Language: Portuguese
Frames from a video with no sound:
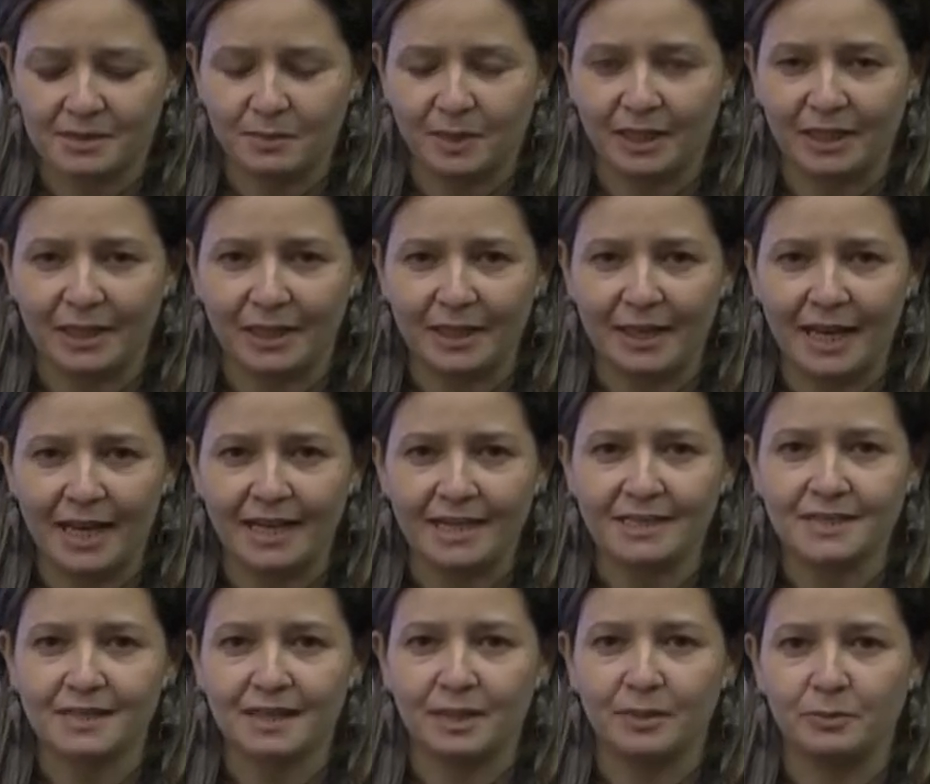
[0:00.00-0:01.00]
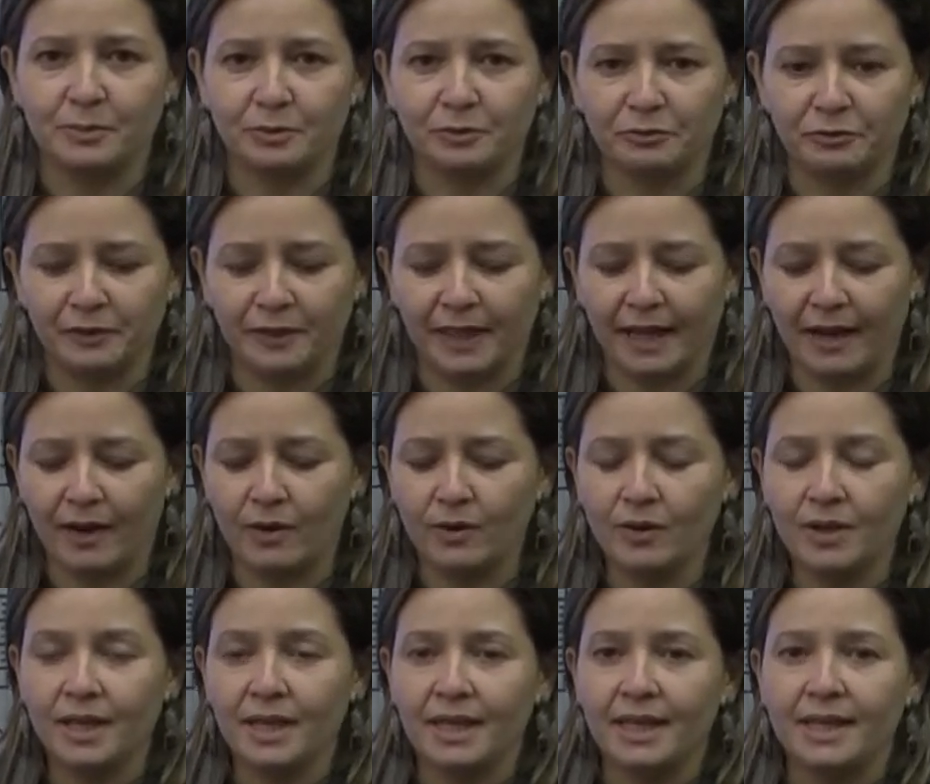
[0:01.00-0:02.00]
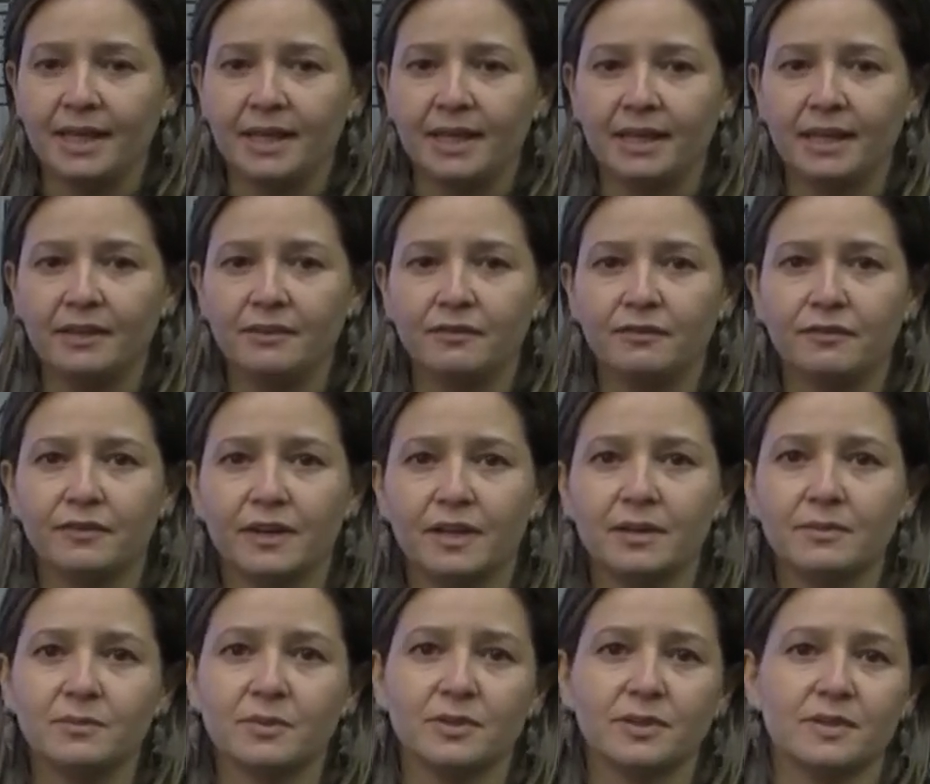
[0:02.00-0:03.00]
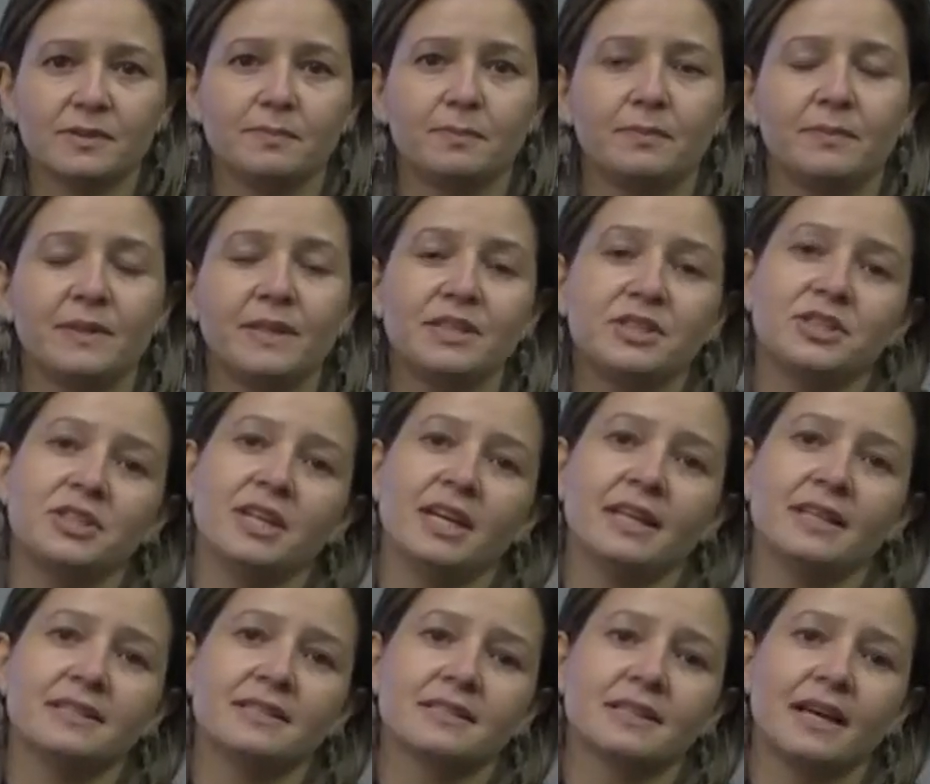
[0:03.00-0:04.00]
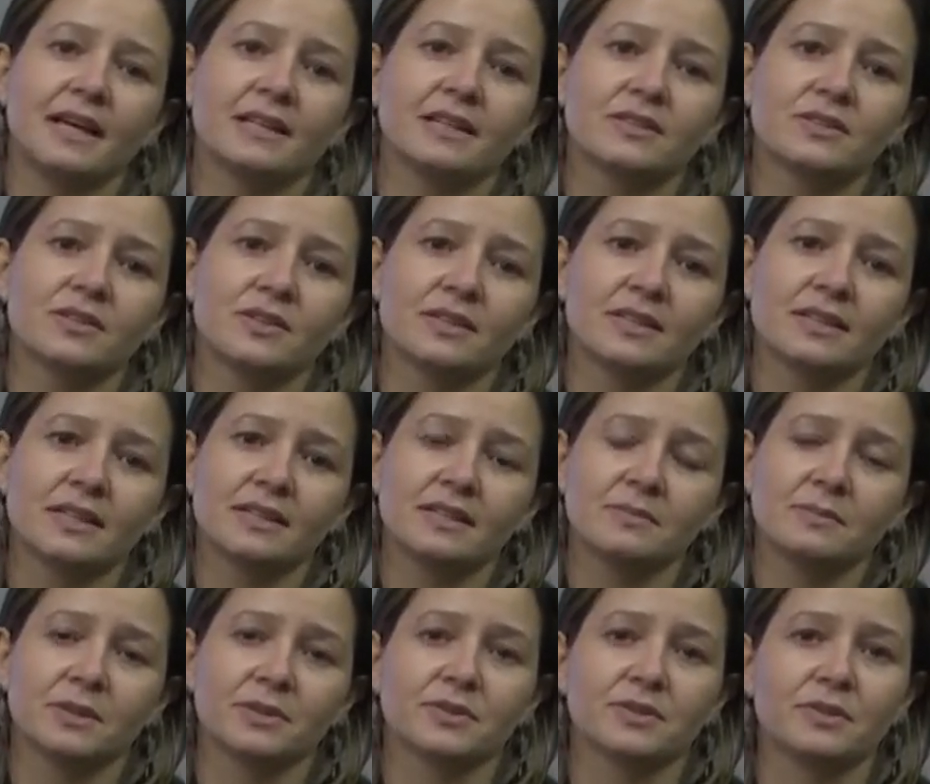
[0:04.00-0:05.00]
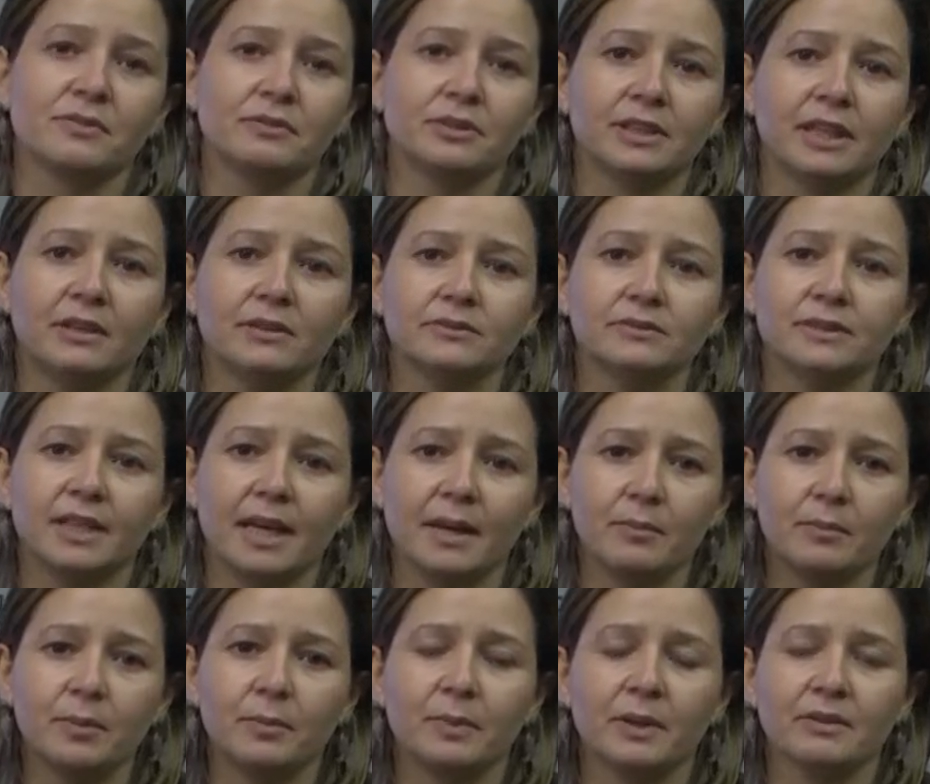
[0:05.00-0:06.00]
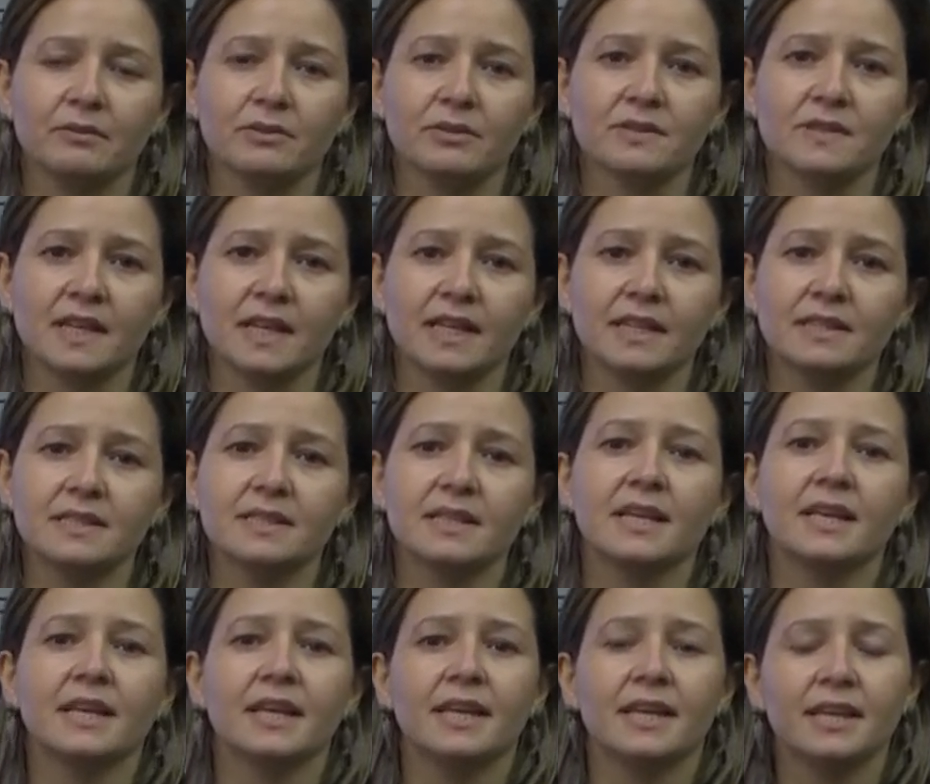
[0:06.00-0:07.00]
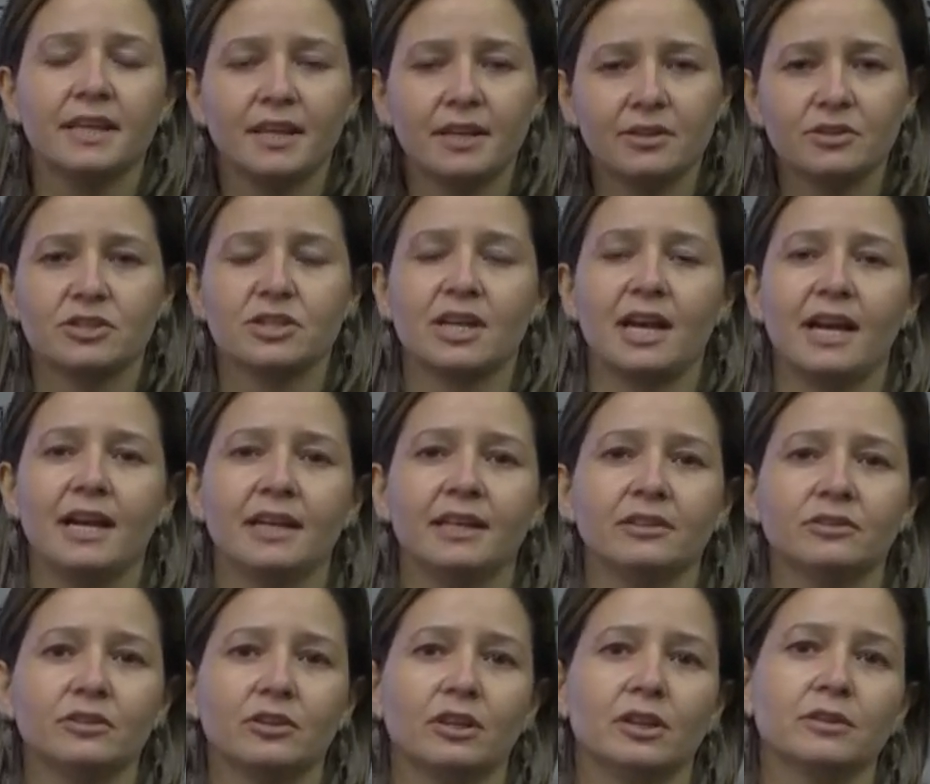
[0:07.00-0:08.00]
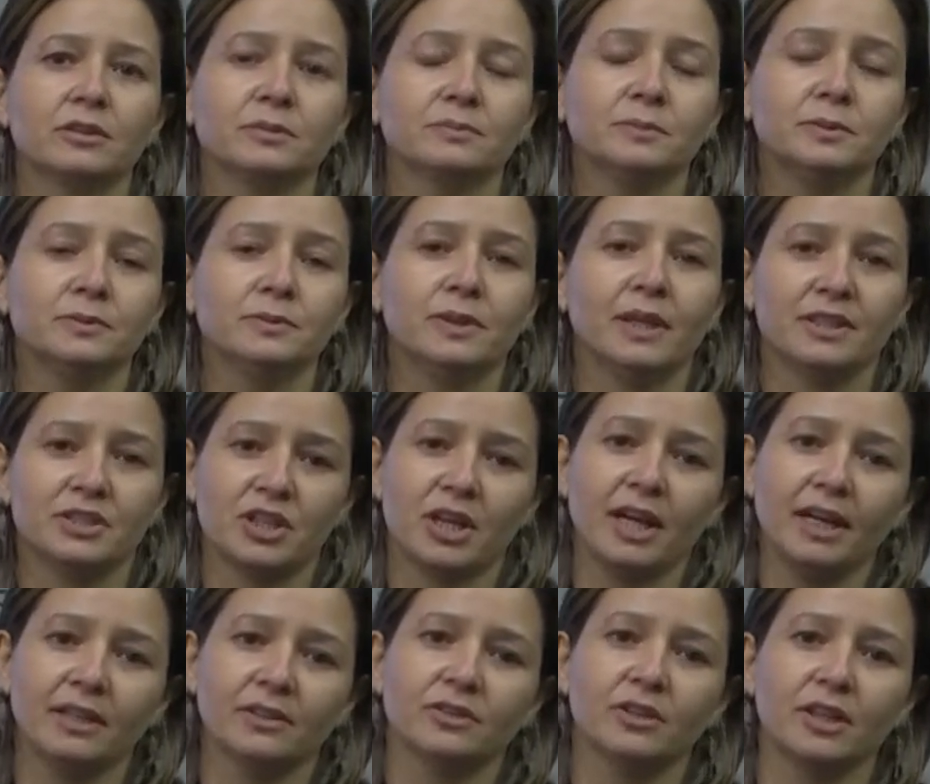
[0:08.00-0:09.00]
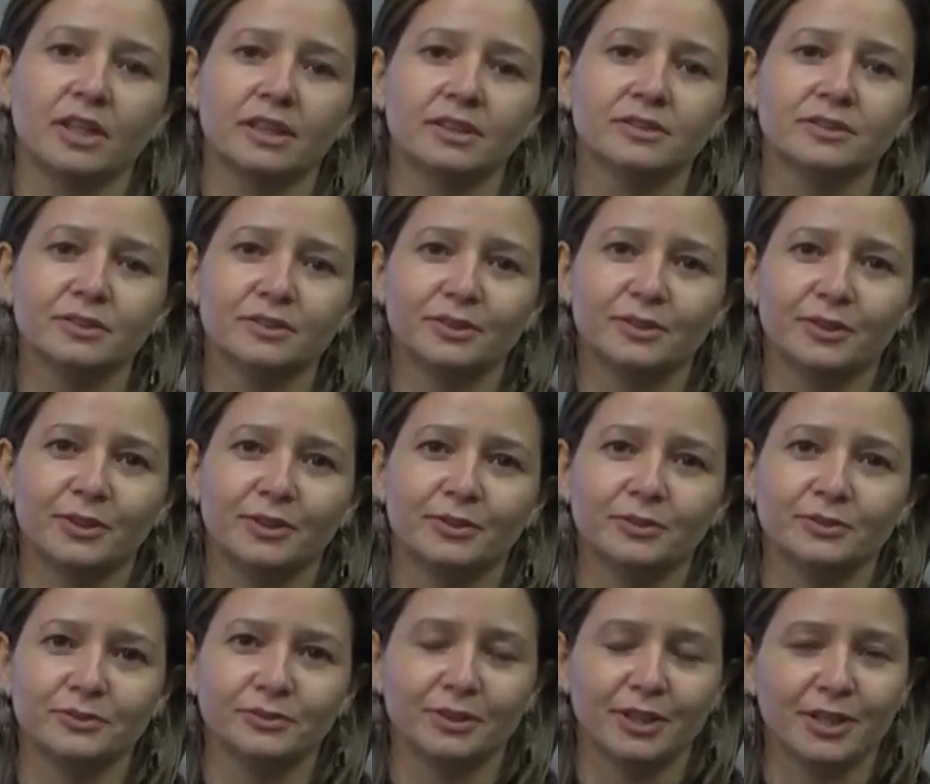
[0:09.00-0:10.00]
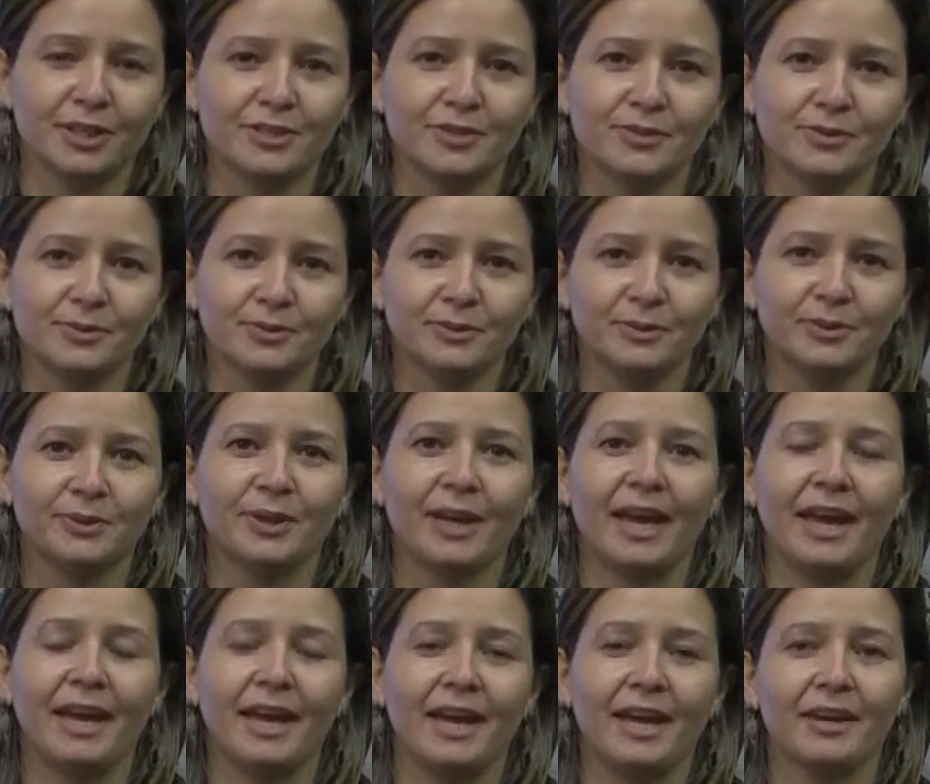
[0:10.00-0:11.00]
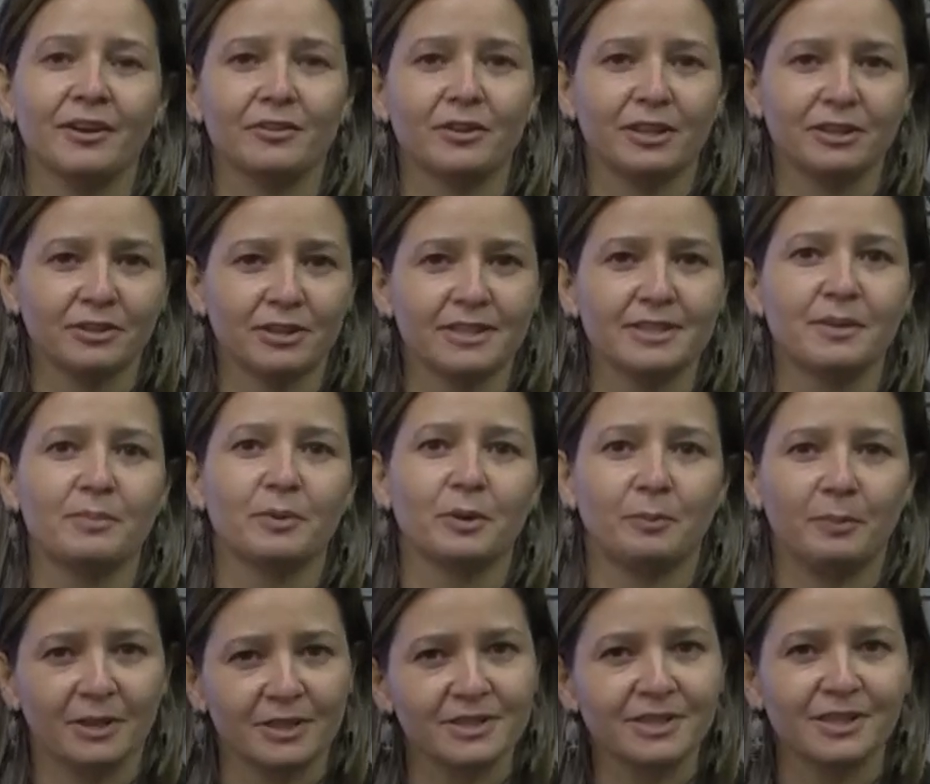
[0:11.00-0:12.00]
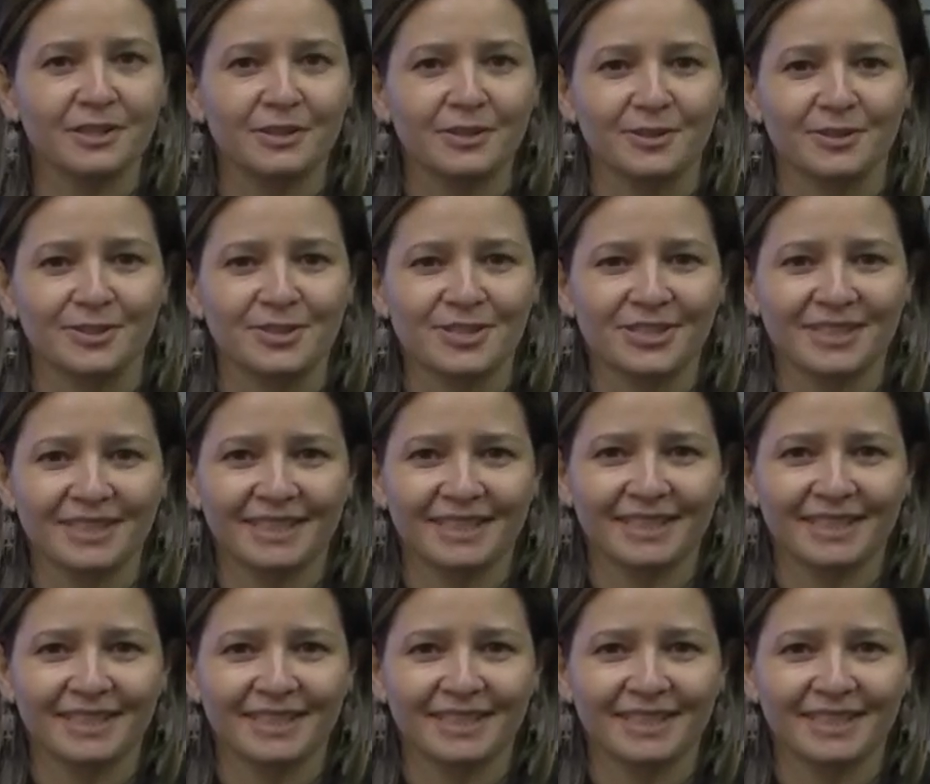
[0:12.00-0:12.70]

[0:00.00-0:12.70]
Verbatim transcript: materiais aí para o final e vamos higienizar as nossas mãos. Eu vou dar um tempo para vocês e eu já retorno, já retorno com o nosso, é, com a nossa proposta de hoje.